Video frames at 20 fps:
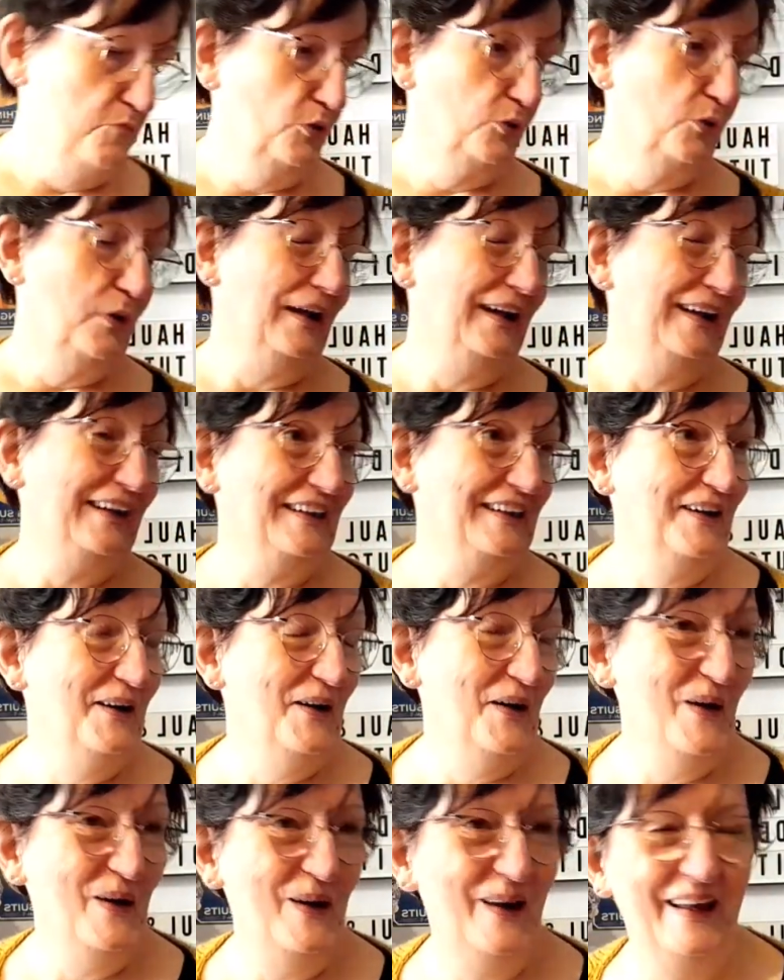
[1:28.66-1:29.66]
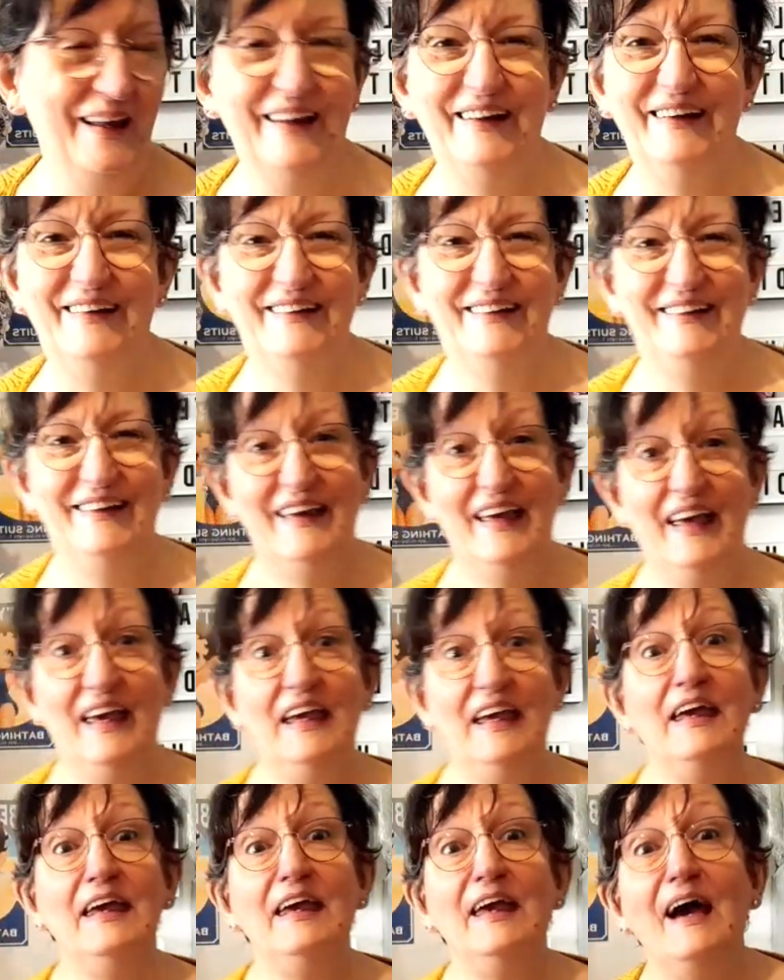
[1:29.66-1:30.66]
pourquoi elle rigole,
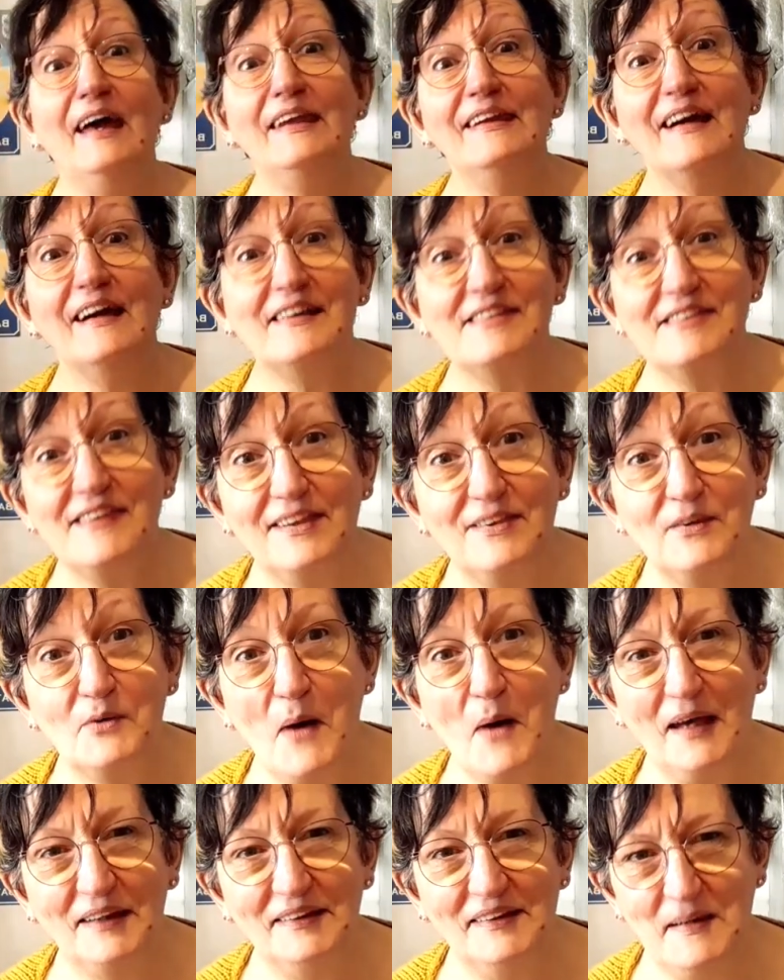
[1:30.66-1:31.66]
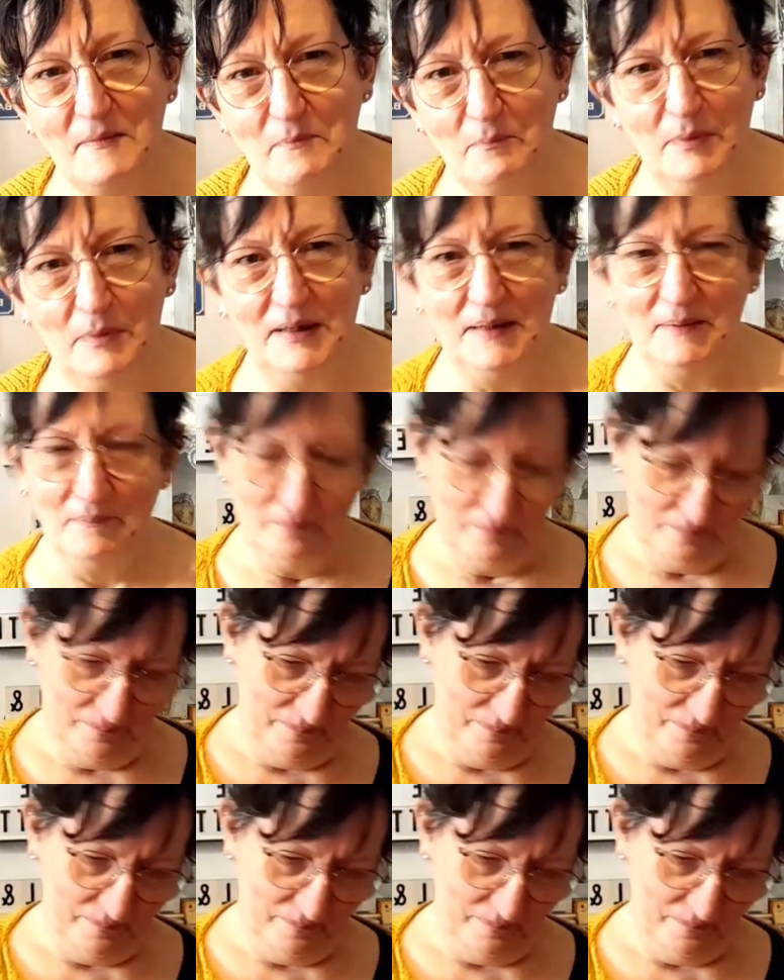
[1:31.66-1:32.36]
et un accessoire d'épée.